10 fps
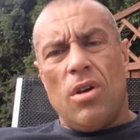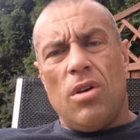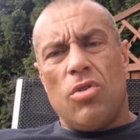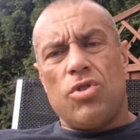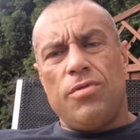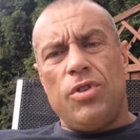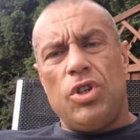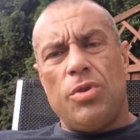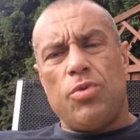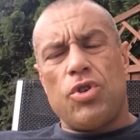y, y,
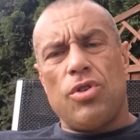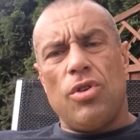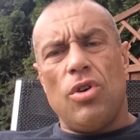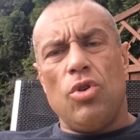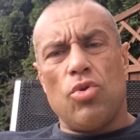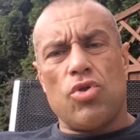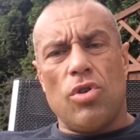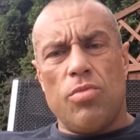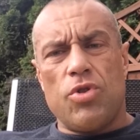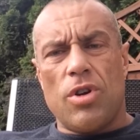oczywiście przy już
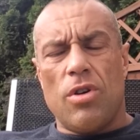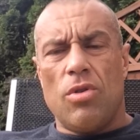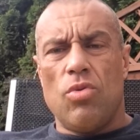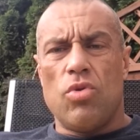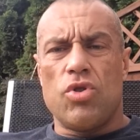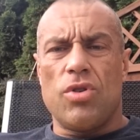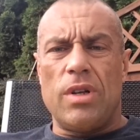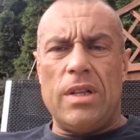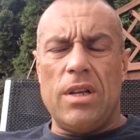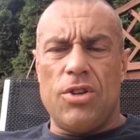dobrze
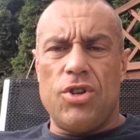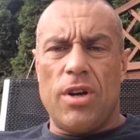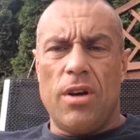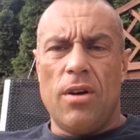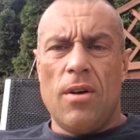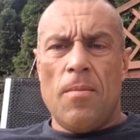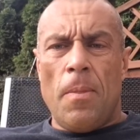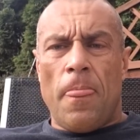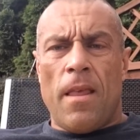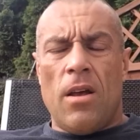ułożonej diecie,
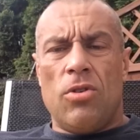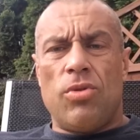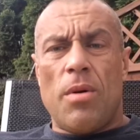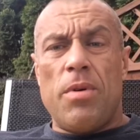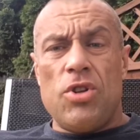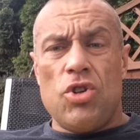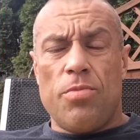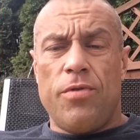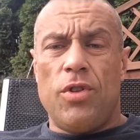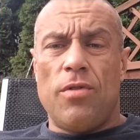y, która będzie
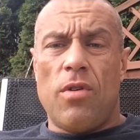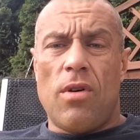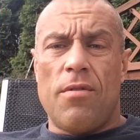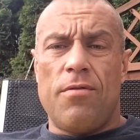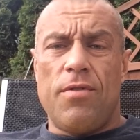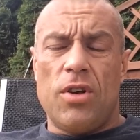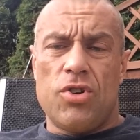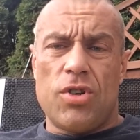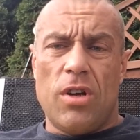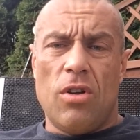obfitowała w
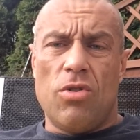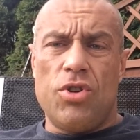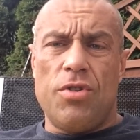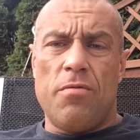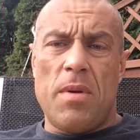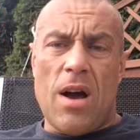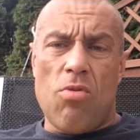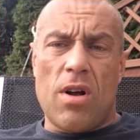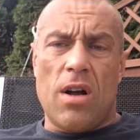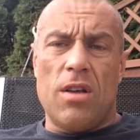większej ilości w
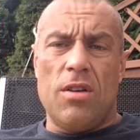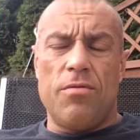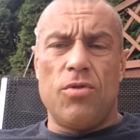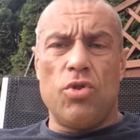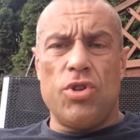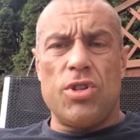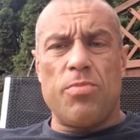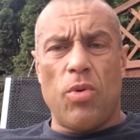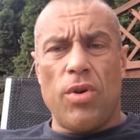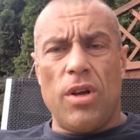białka i w dość
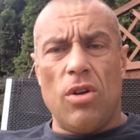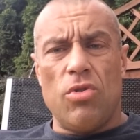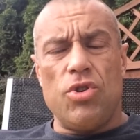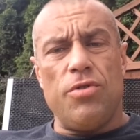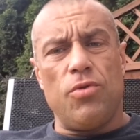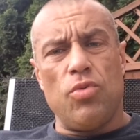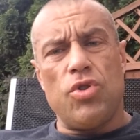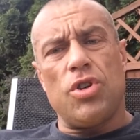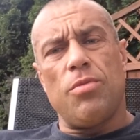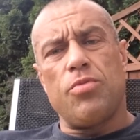sporej ilości w
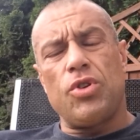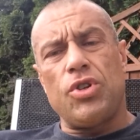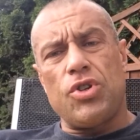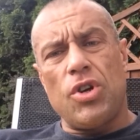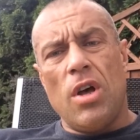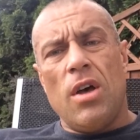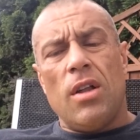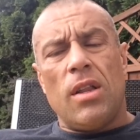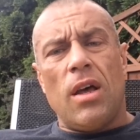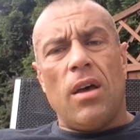tłuszcze, bo przecież
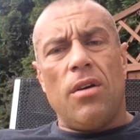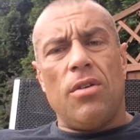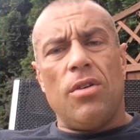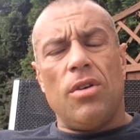te,